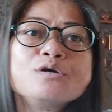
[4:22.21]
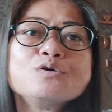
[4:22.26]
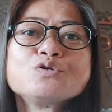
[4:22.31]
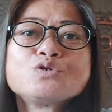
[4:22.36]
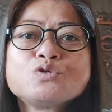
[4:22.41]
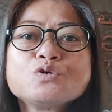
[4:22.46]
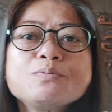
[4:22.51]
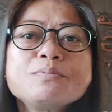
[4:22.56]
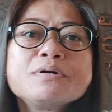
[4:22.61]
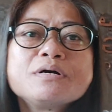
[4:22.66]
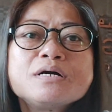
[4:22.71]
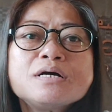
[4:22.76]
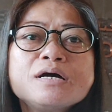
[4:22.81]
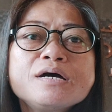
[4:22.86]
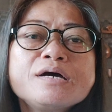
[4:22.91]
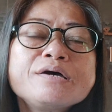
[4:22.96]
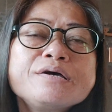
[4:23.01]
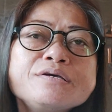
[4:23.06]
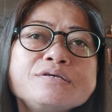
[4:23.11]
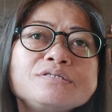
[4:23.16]
So mga
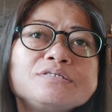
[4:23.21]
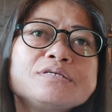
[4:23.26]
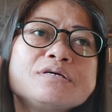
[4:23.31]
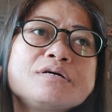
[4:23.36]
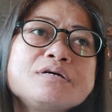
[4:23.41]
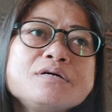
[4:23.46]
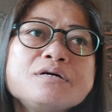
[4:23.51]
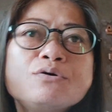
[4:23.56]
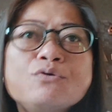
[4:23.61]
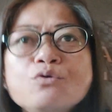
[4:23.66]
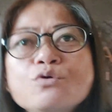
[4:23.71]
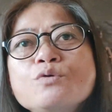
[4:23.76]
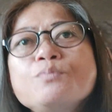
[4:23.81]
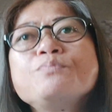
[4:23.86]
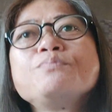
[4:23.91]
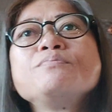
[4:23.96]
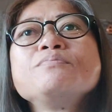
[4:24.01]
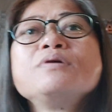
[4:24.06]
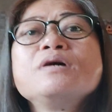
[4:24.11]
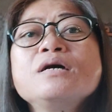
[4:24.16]
guys, uh,
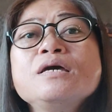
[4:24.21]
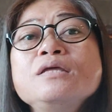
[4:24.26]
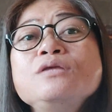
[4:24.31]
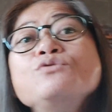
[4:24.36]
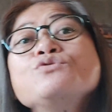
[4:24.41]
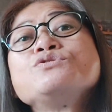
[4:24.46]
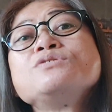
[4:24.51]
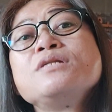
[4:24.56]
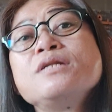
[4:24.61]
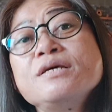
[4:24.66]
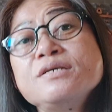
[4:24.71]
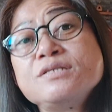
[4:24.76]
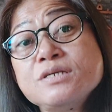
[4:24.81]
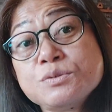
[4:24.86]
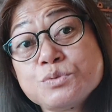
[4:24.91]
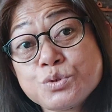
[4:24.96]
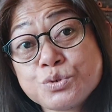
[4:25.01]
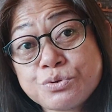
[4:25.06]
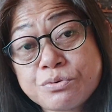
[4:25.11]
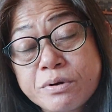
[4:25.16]
hope nga inyo sila
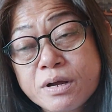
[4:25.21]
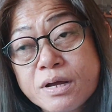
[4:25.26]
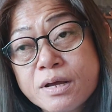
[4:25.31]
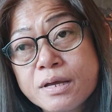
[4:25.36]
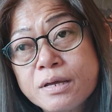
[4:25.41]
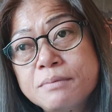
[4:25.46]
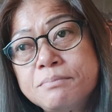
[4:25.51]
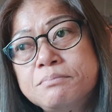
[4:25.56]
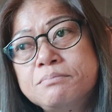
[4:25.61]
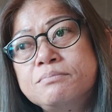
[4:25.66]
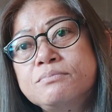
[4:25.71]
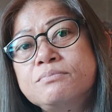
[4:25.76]
i-subscribe.